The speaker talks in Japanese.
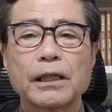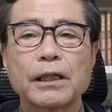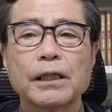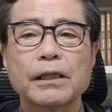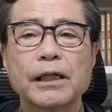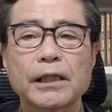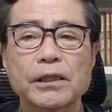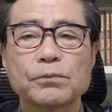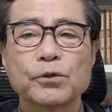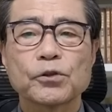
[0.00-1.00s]
ら
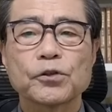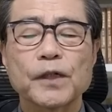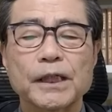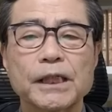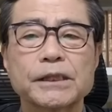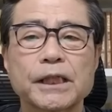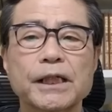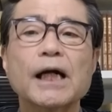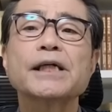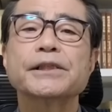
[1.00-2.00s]
れるものでは決して
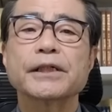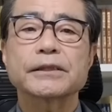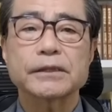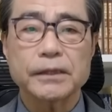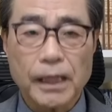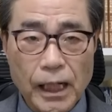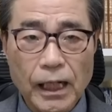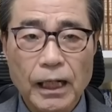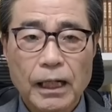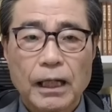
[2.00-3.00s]
ないんです
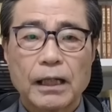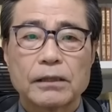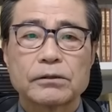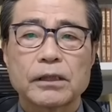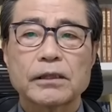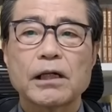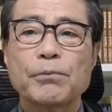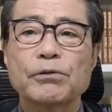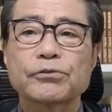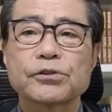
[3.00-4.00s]
が、片
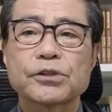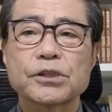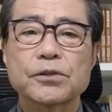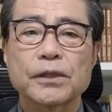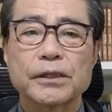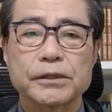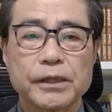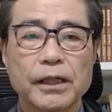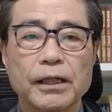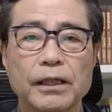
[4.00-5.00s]
山副知事はです
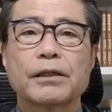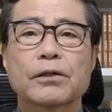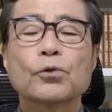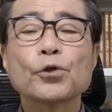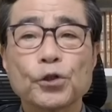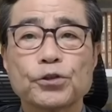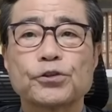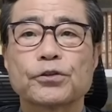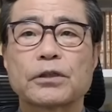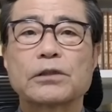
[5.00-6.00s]
ね、このように
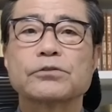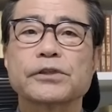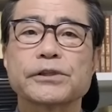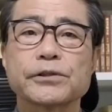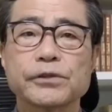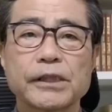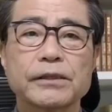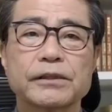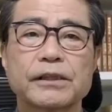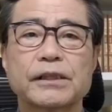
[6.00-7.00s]
言ってるんですよ
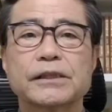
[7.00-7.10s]
ね。